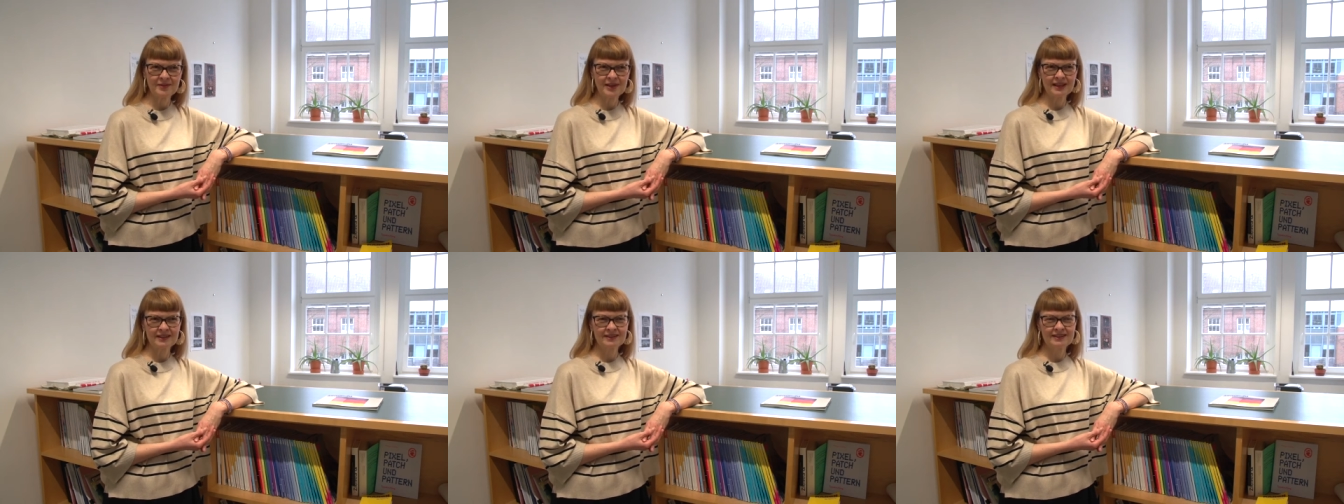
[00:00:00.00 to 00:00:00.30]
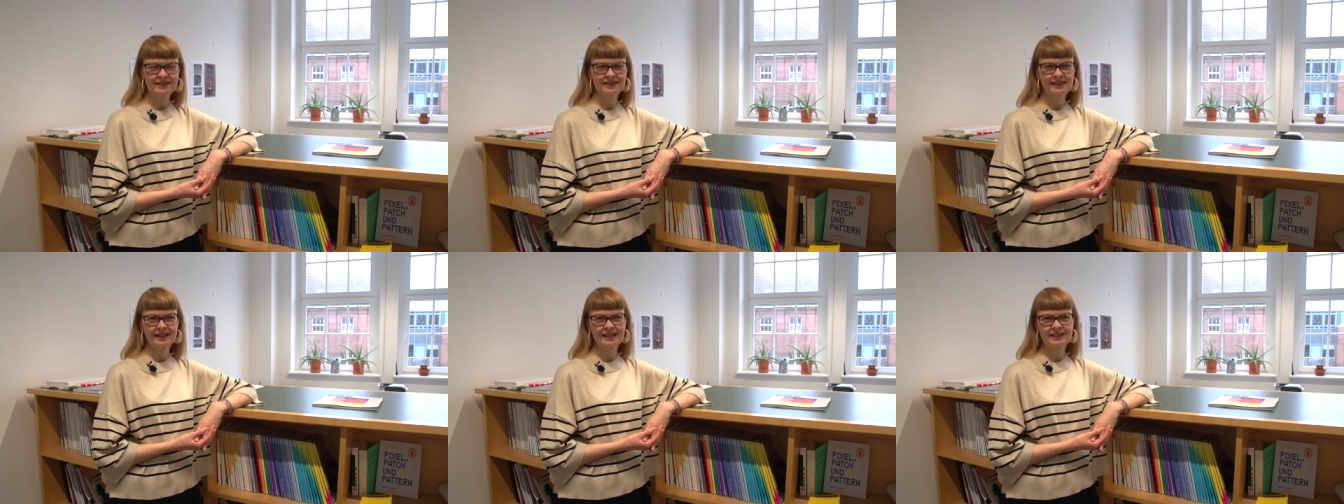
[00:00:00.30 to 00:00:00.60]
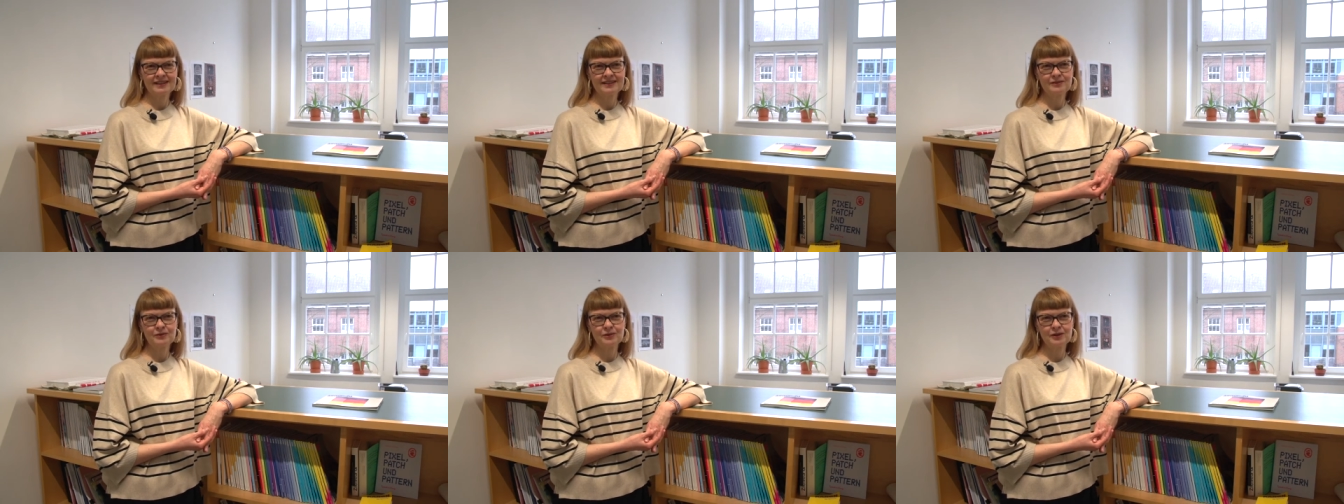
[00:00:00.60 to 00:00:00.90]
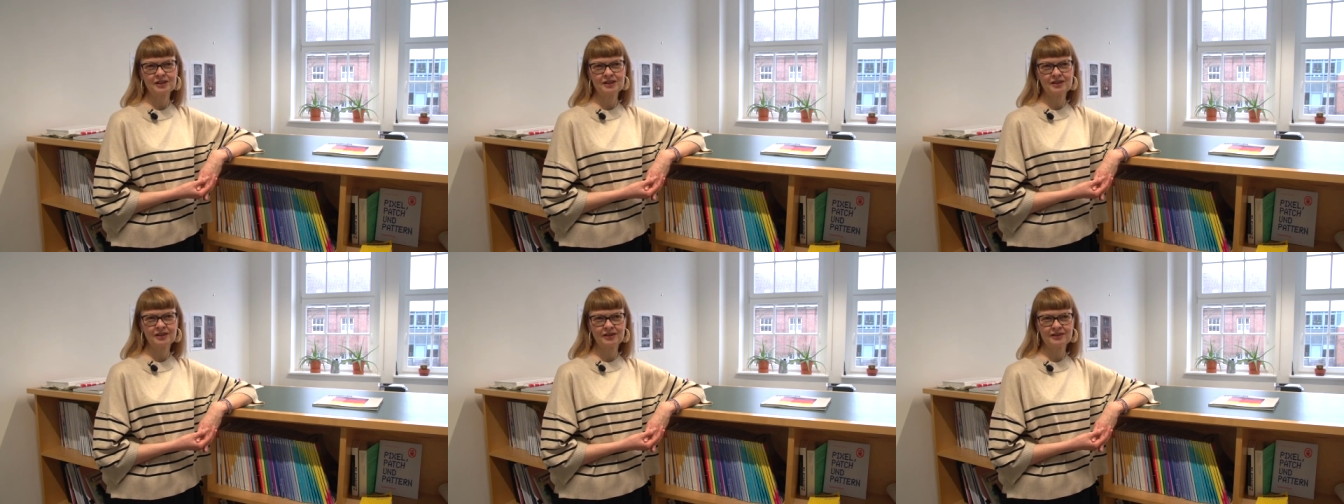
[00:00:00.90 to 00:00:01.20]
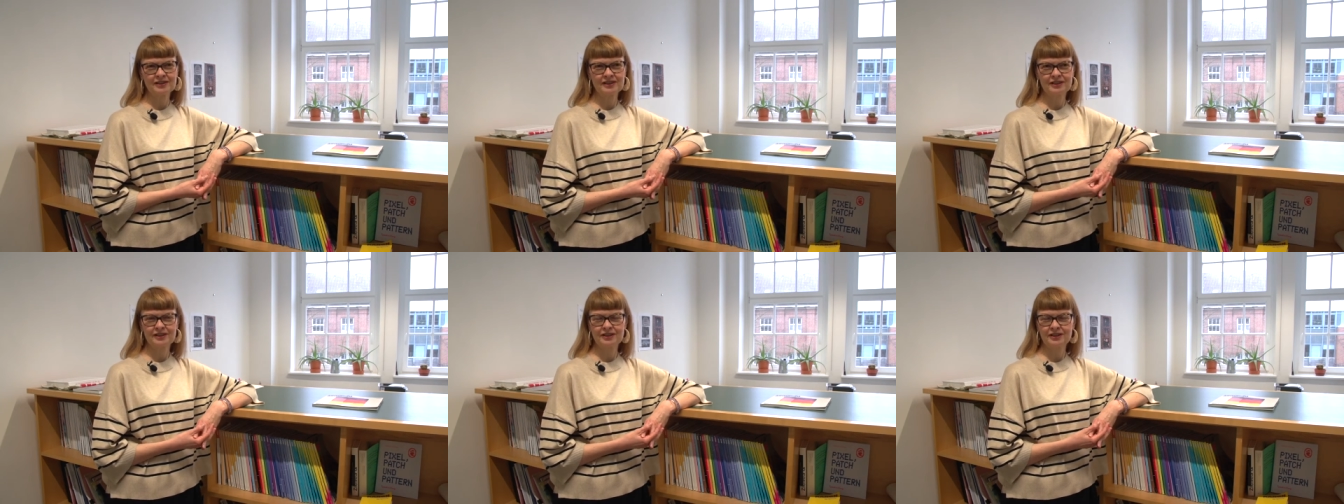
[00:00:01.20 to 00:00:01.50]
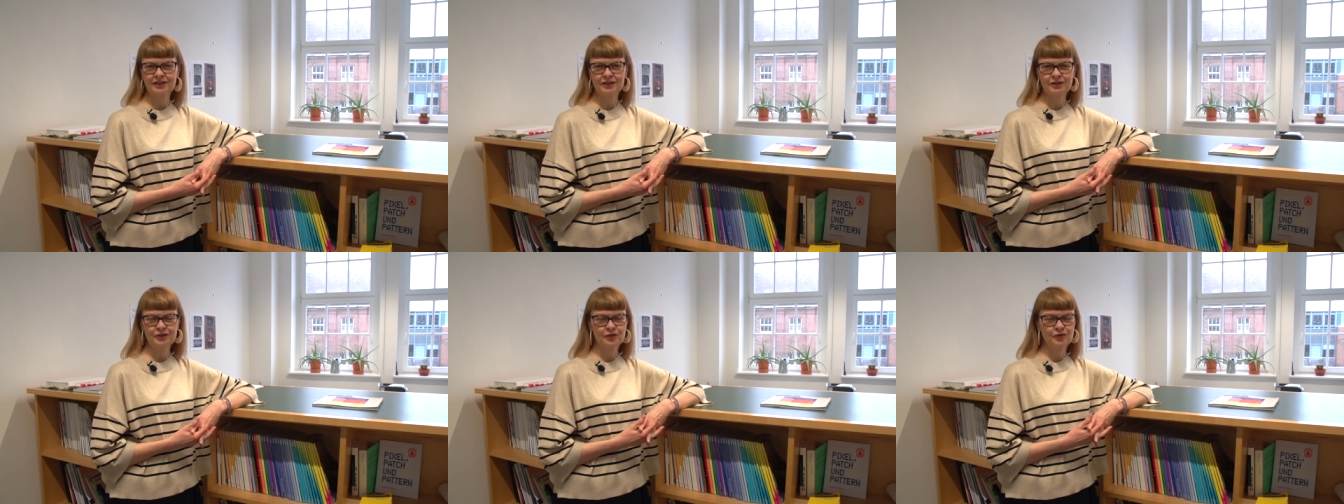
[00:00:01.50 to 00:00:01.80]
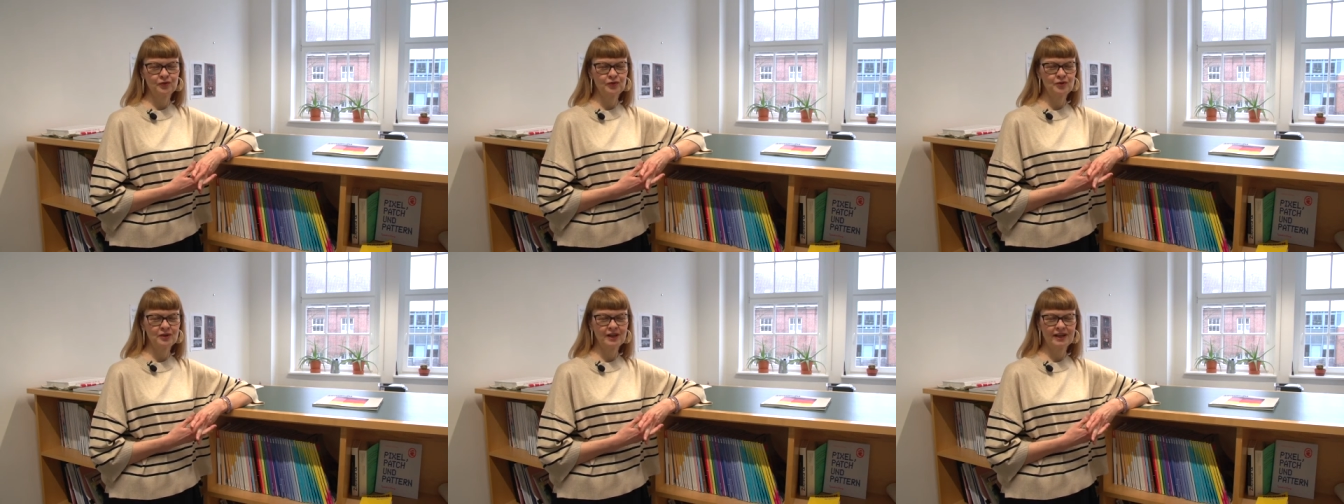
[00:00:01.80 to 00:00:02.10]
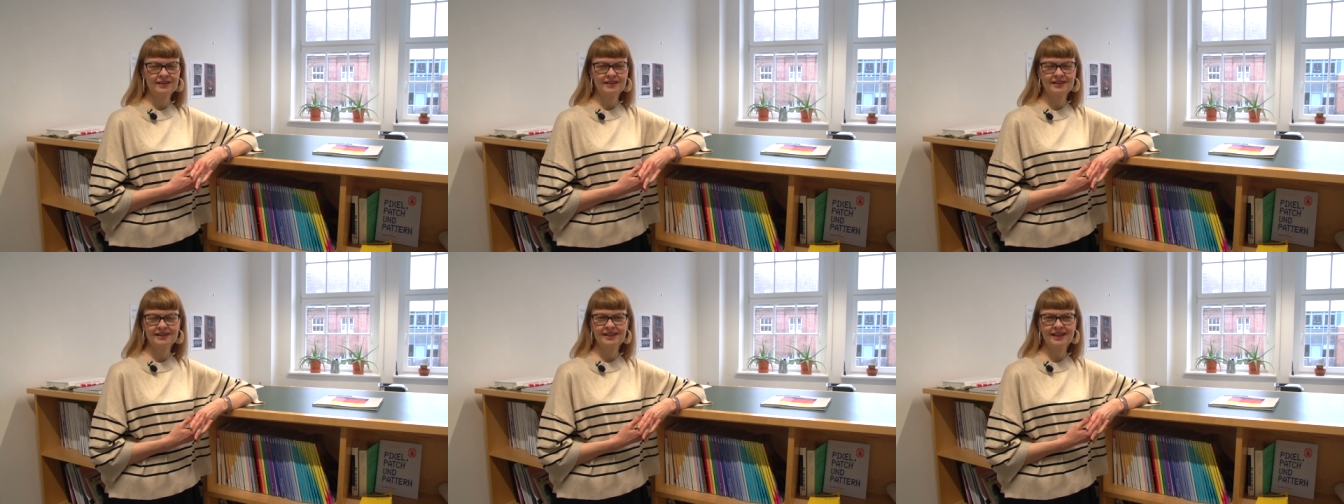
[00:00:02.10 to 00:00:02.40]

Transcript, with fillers: während des ersten Lockdowns, dass ich das Gefühl hatte,